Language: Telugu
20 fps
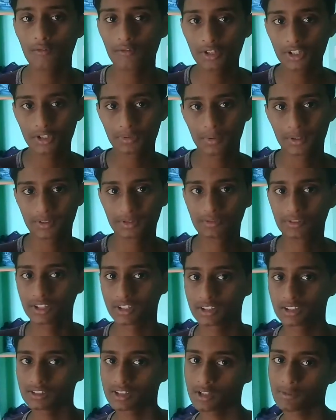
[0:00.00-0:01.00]
ఫుల్
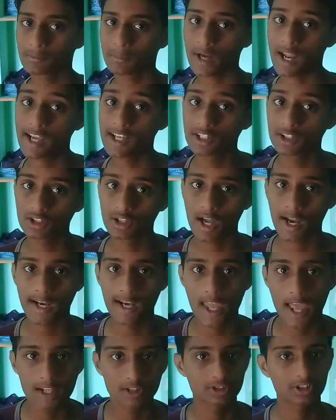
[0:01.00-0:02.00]
స్పెసిఫికేషన్స్ అండ్ ప్రైస్
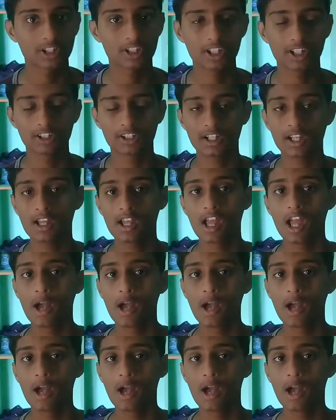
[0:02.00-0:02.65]
అండ్ లాంచ్ డేట్ అయితే